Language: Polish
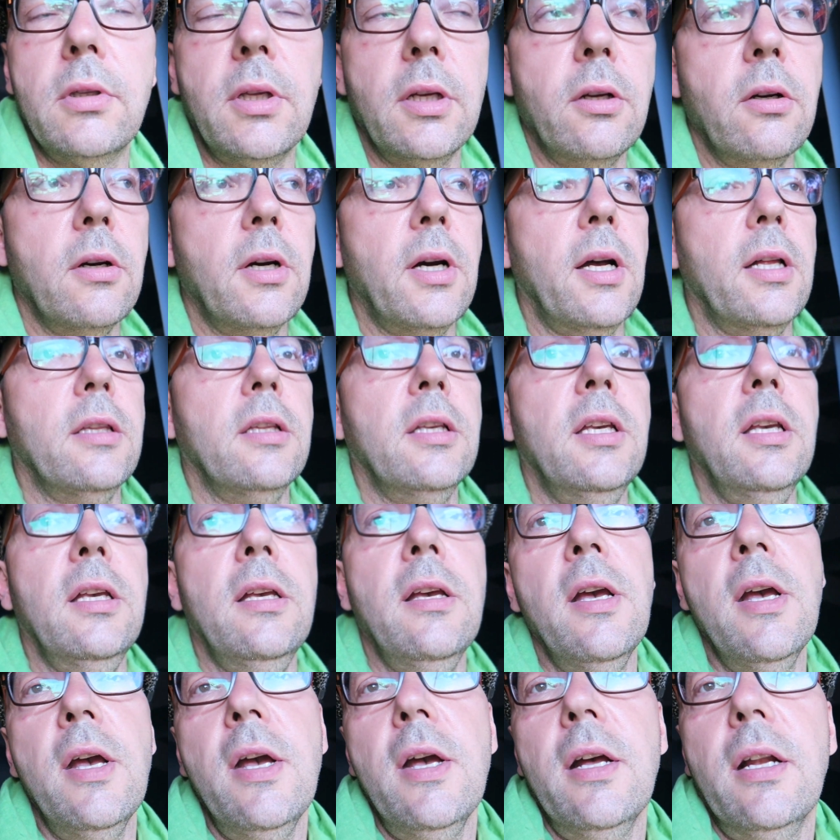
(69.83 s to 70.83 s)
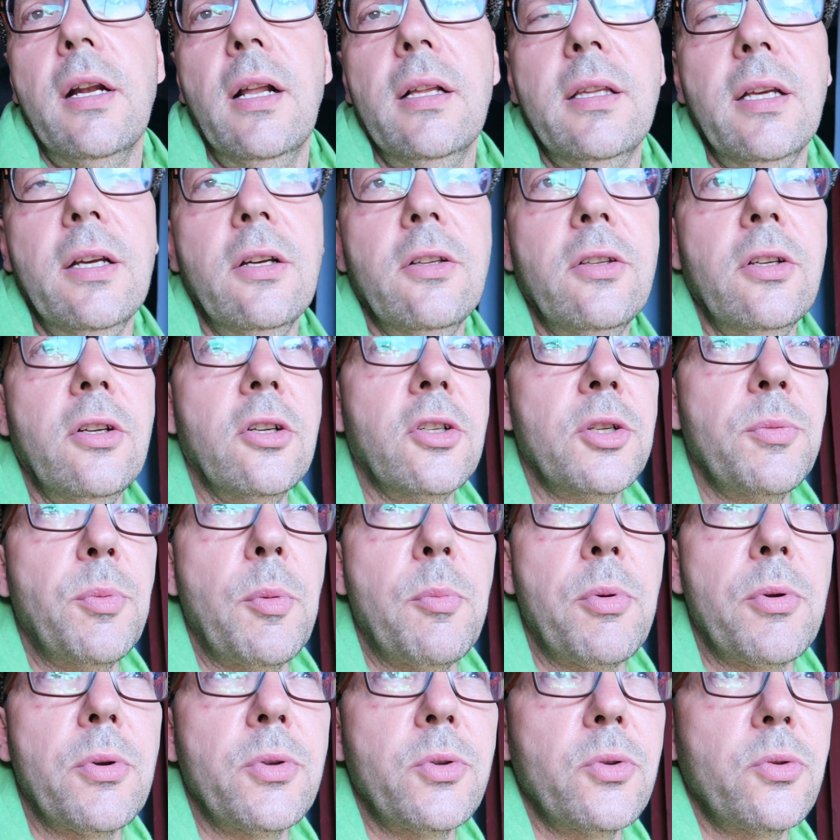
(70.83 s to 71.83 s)
tego chatki, dlatego tylko, że
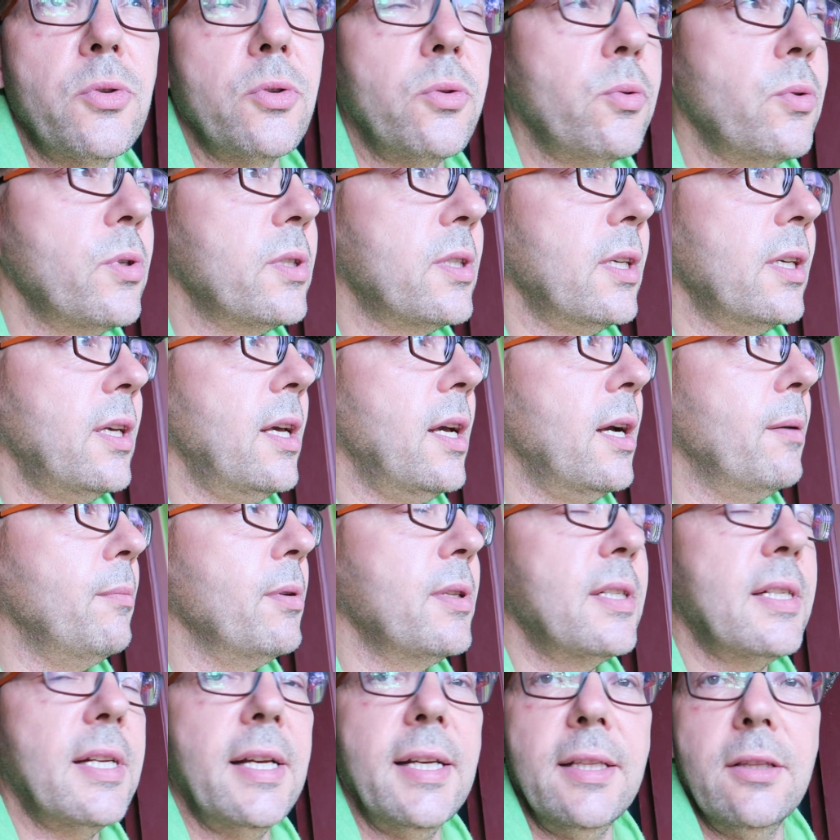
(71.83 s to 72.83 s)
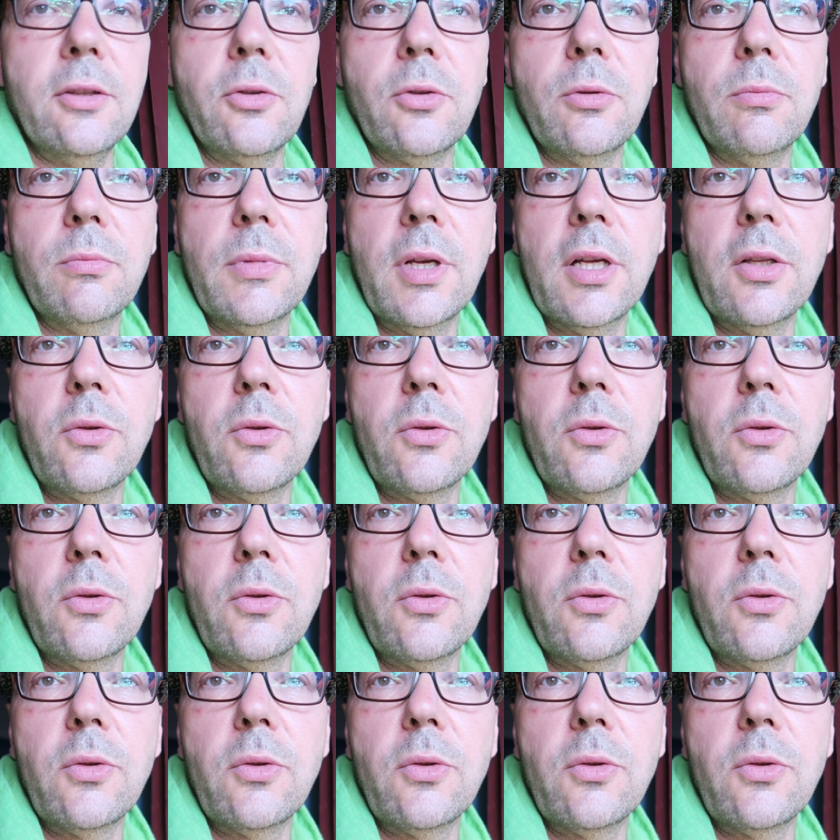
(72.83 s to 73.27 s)
po prostu, że tu jest takie jakby centrum,